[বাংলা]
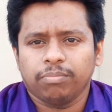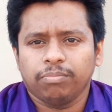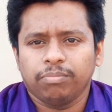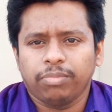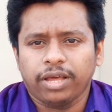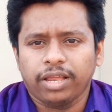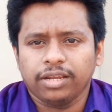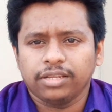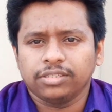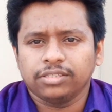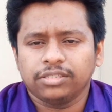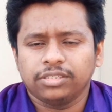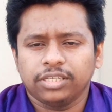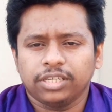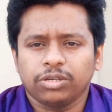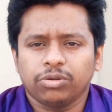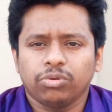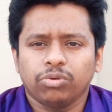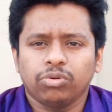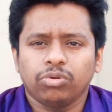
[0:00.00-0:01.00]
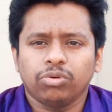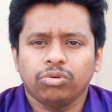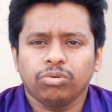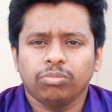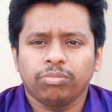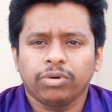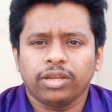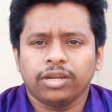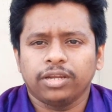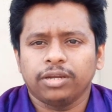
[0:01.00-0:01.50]
ব্যালেন্স যে কোনো
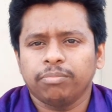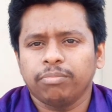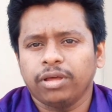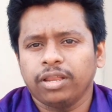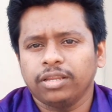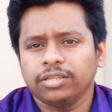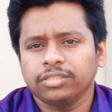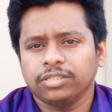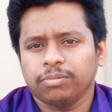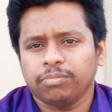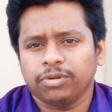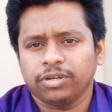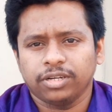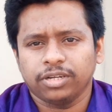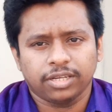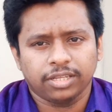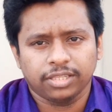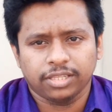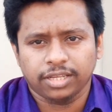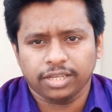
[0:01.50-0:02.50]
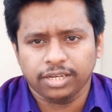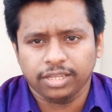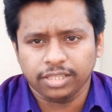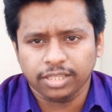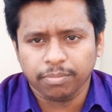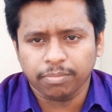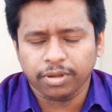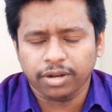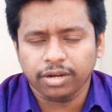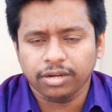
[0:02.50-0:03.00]
মানের ব্যালেন্স আপনারা এখান থেকে নিতে
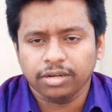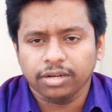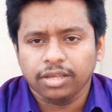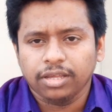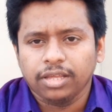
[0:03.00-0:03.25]
পারেন